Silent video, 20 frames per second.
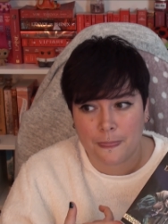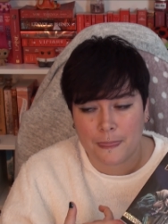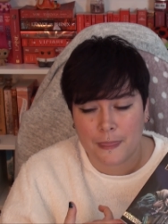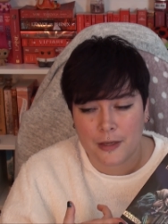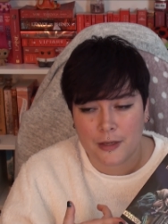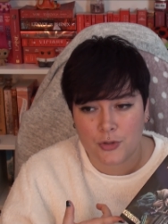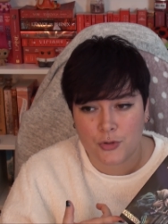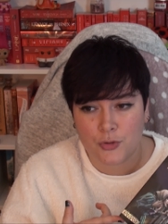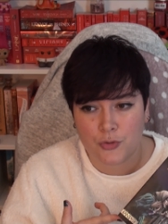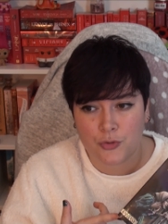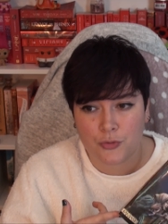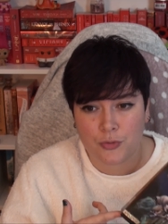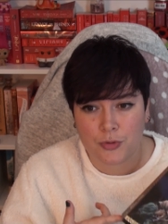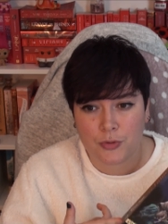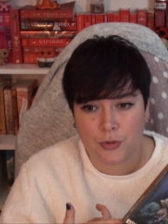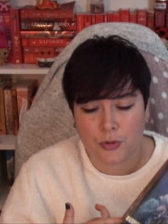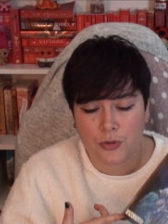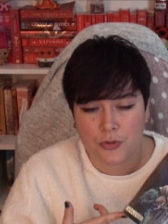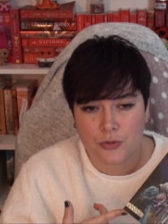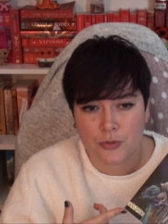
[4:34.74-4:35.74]
et je suis
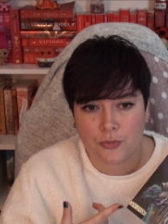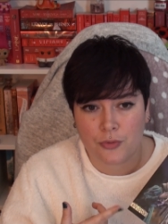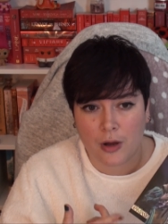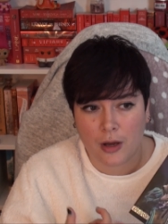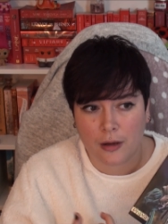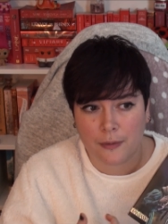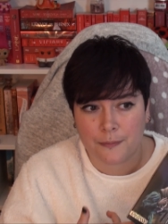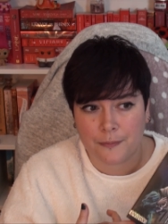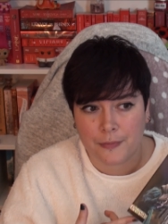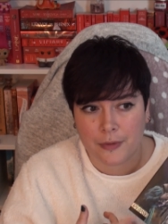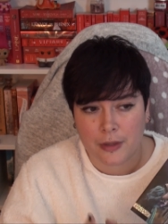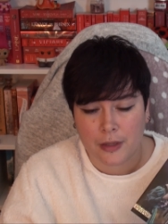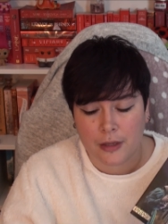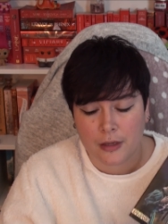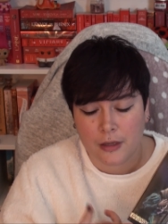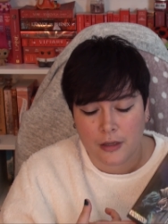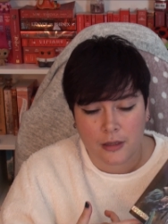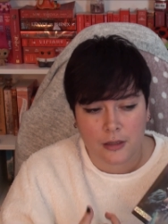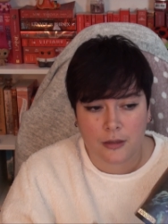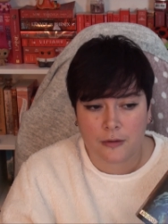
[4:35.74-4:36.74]
curieuse de voir
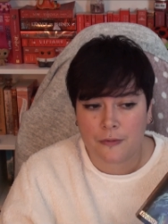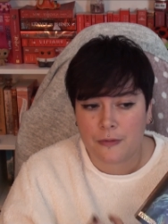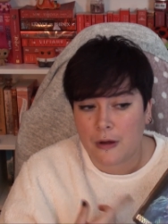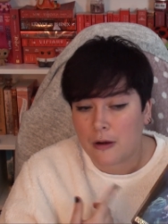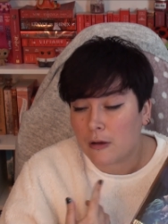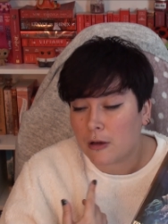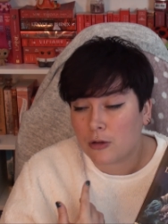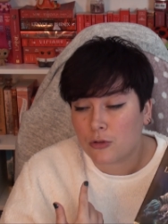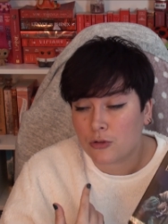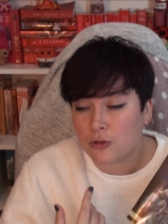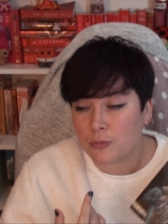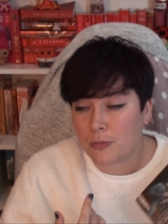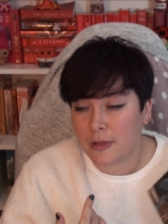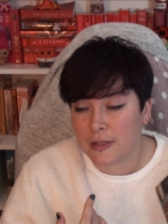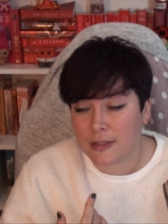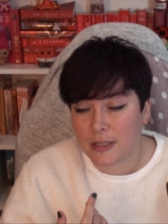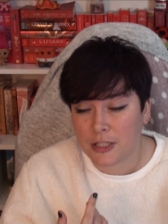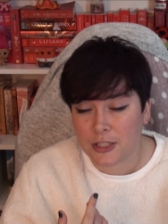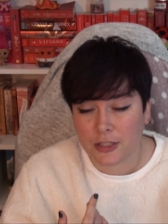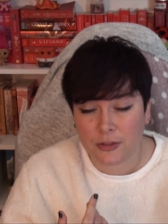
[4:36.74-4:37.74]
il va falloir que je me
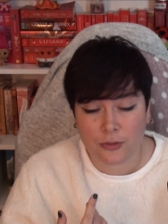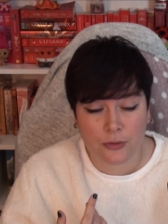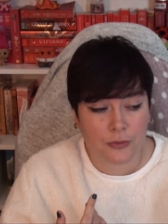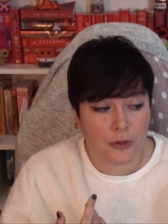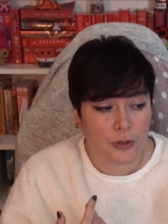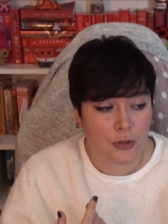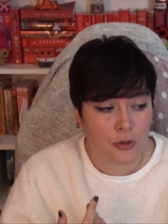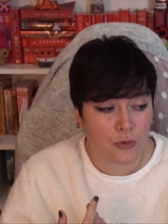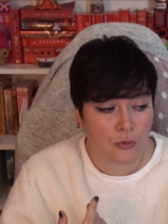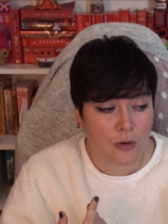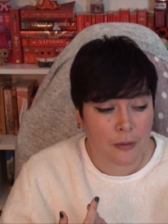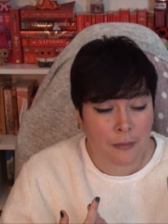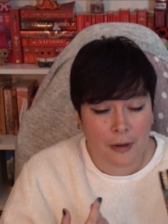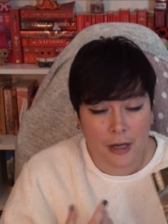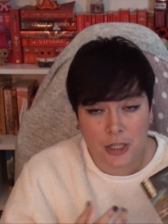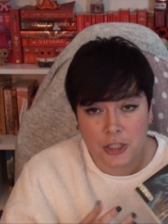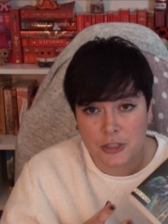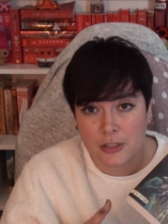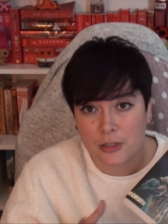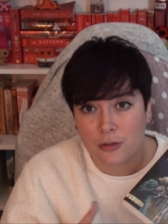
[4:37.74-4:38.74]
les achète en fait. Et je voulais me
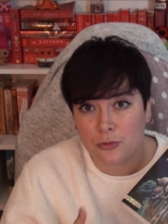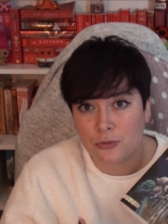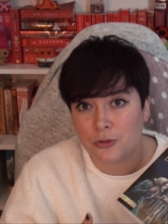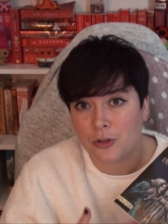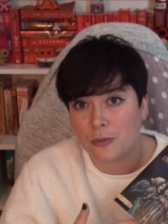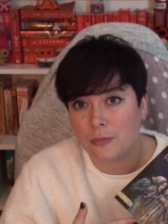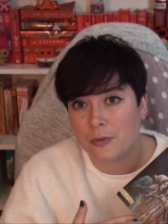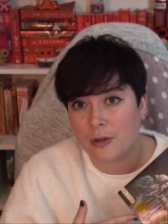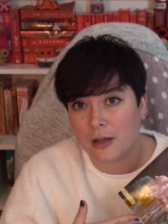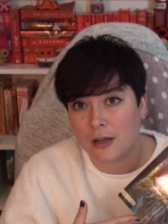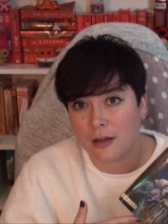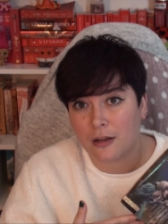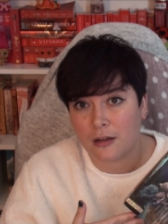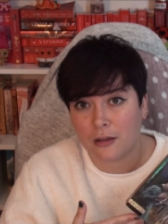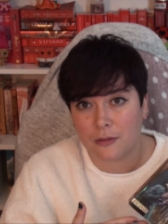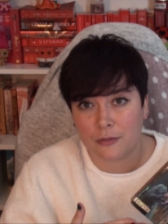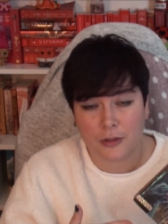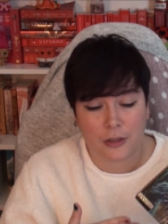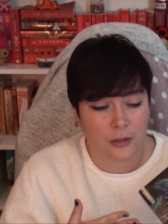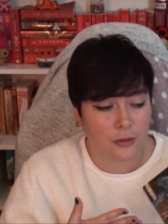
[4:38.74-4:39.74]
racheter le tome 1,
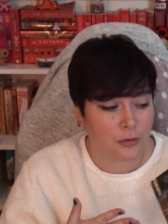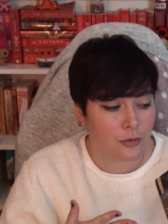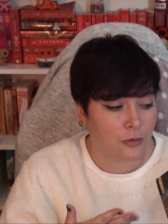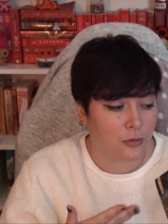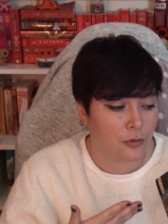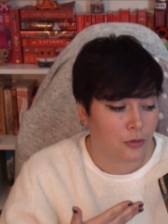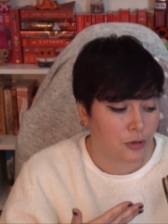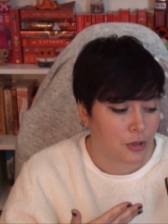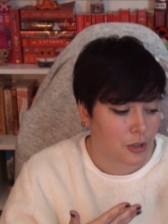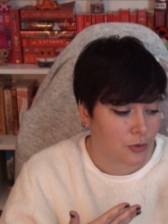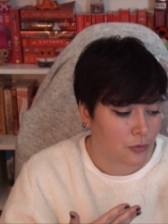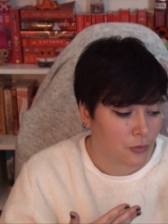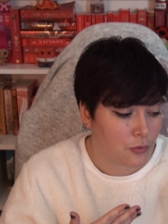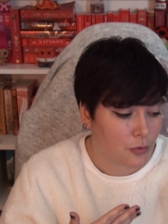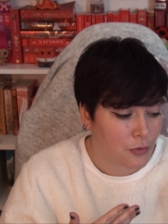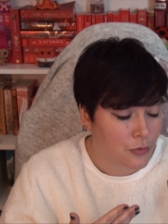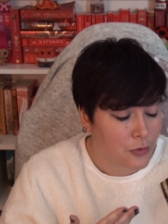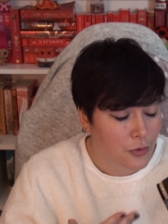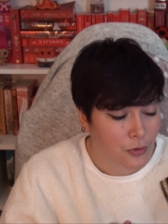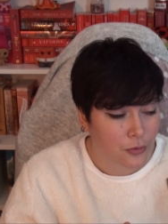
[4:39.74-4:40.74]
hein, enfin euh, le château
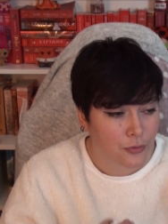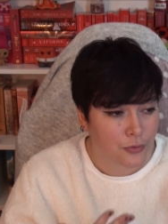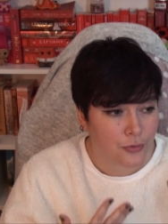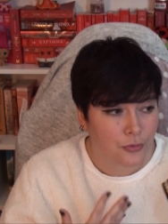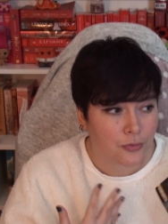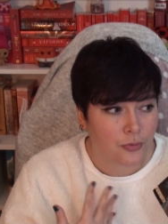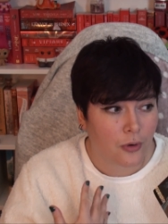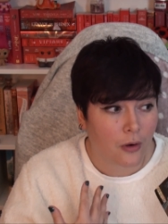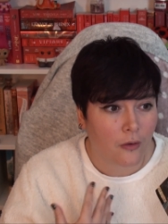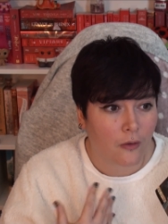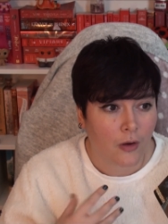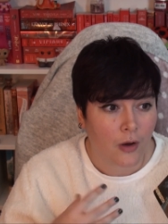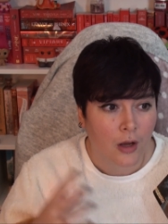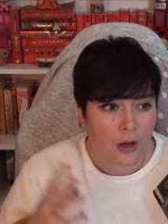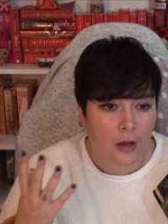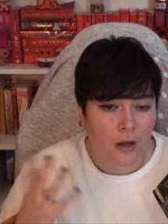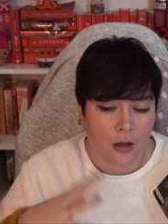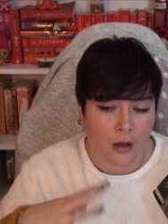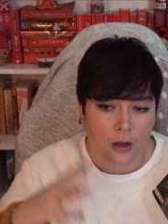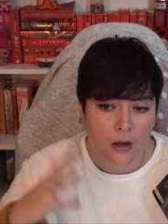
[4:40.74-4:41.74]
de Hurle du coup en,
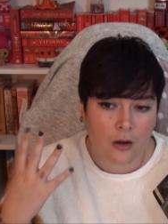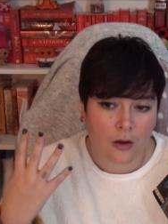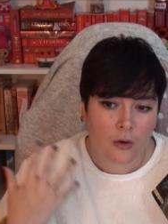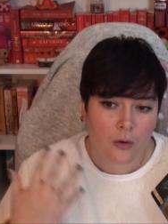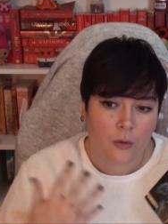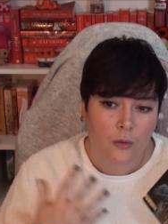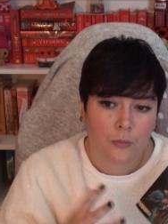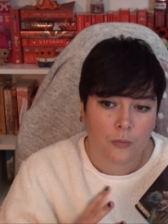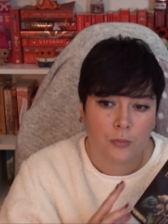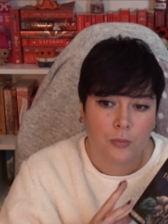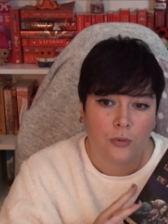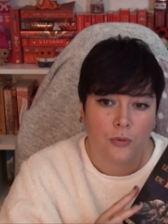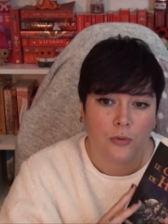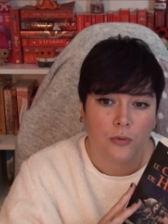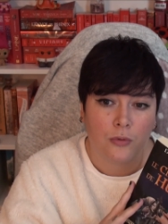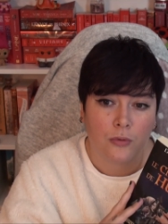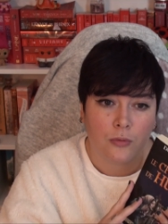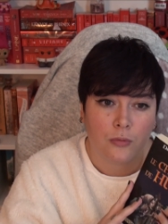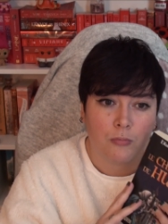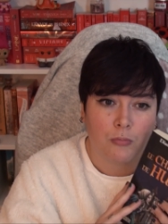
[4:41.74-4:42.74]

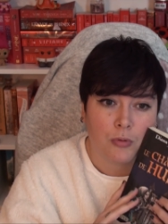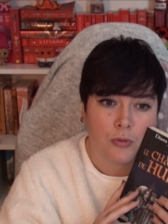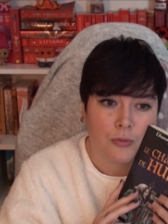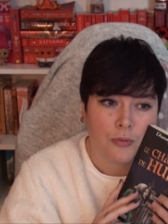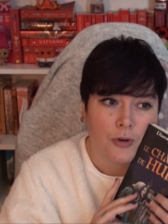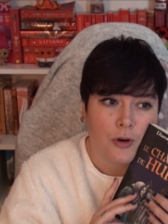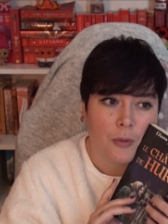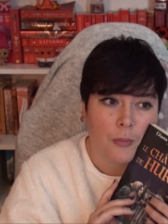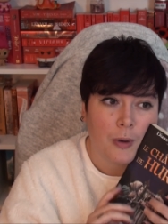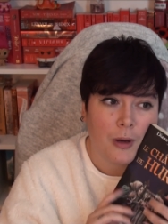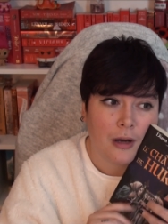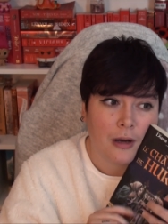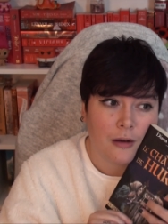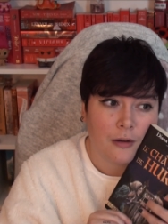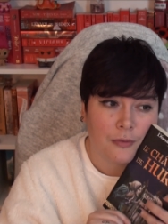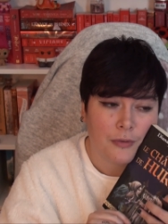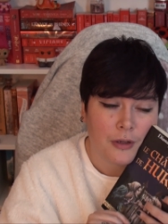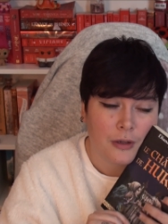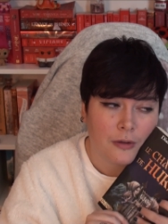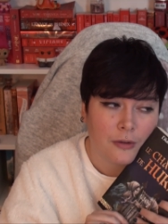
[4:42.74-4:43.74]
beau, beau format,
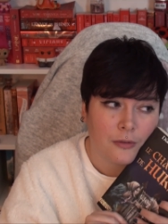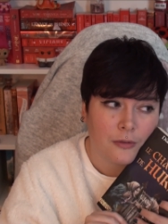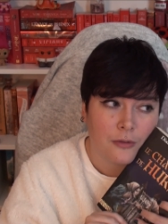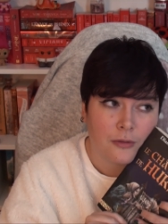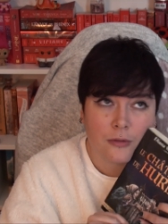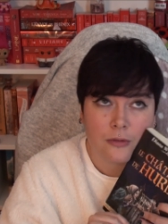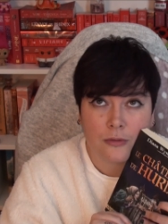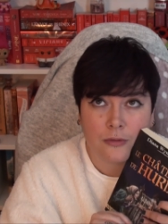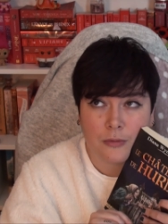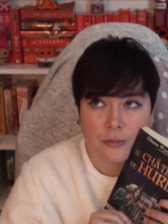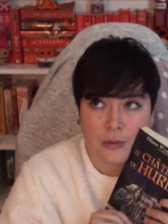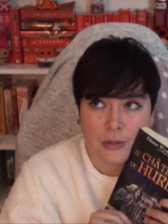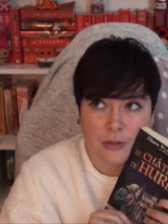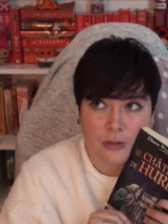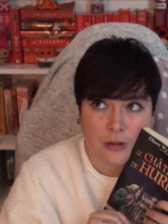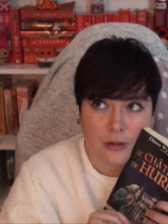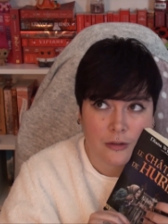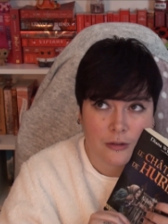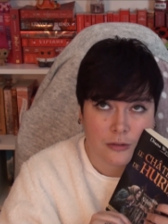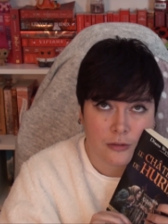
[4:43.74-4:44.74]
enfin en
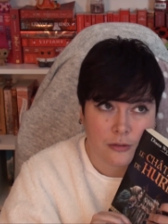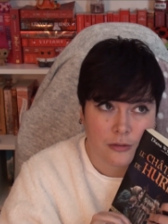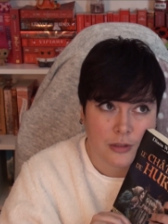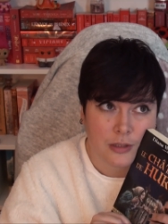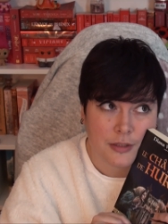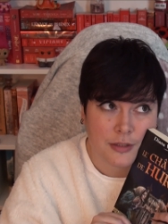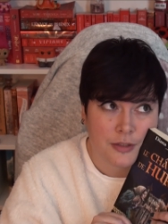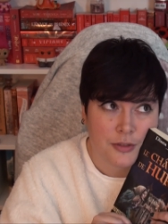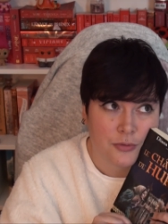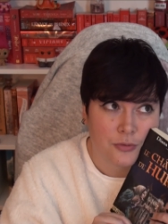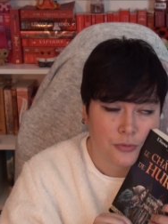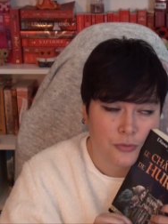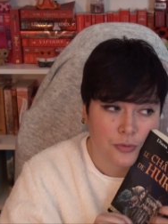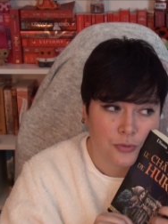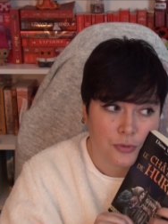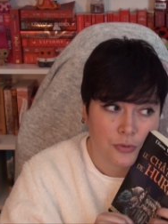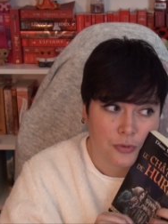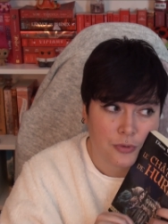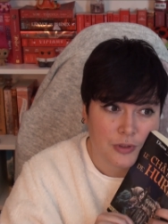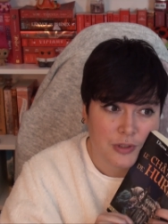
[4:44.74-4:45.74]
euh, édition
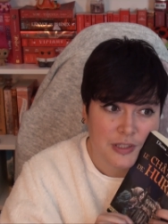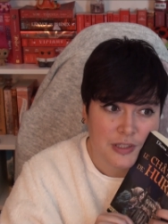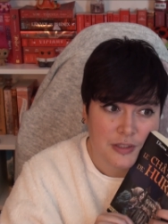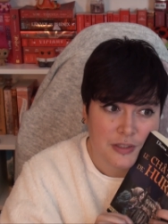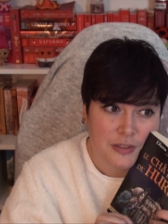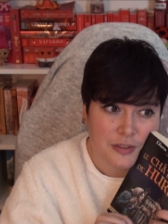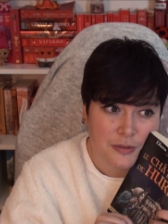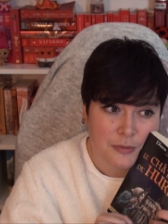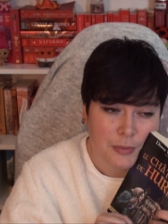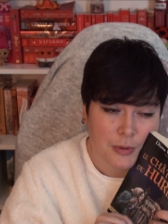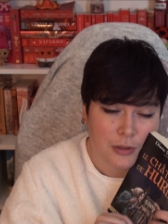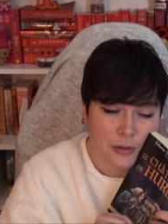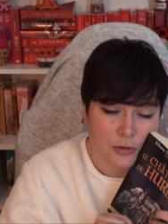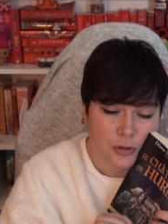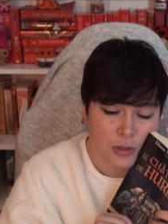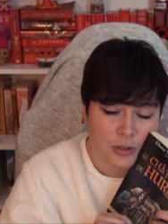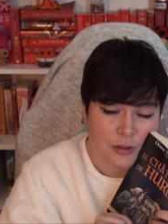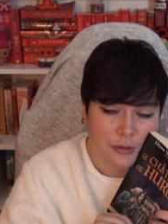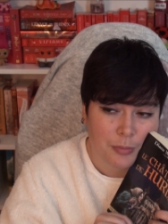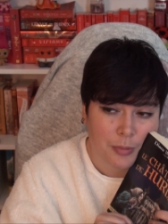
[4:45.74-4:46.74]
de d'Inis, mais
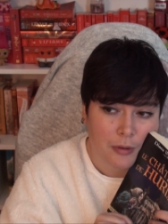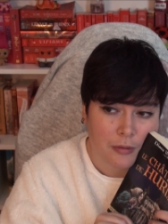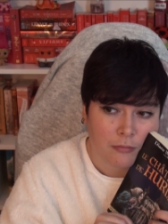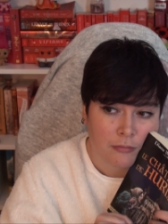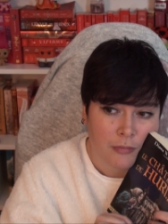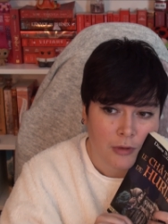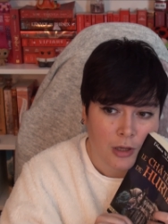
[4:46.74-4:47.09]
je sais pas.